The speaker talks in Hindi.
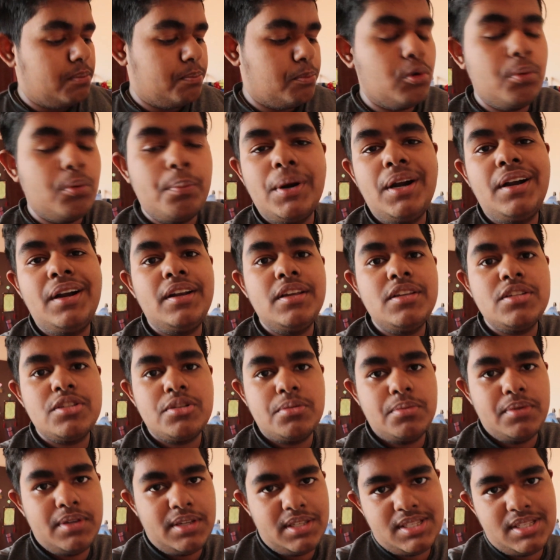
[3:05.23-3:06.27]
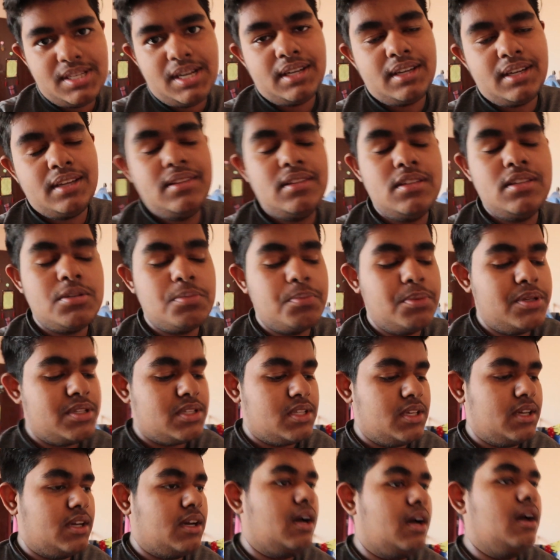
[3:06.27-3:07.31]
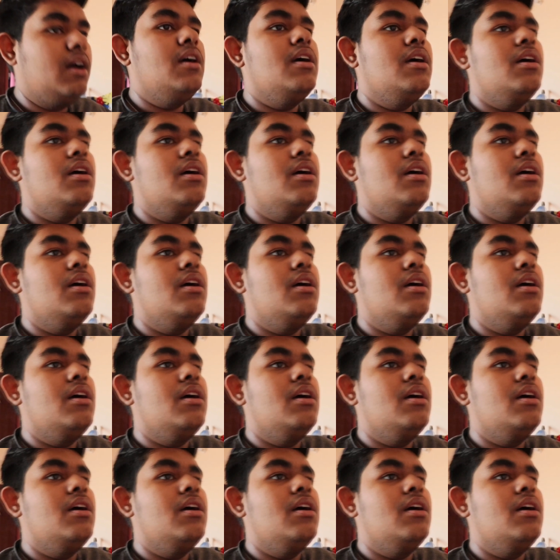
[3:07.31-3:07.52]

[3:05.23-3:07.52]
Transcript: प्रॉपर्टीज़ uh, में जाके दिस पीसी का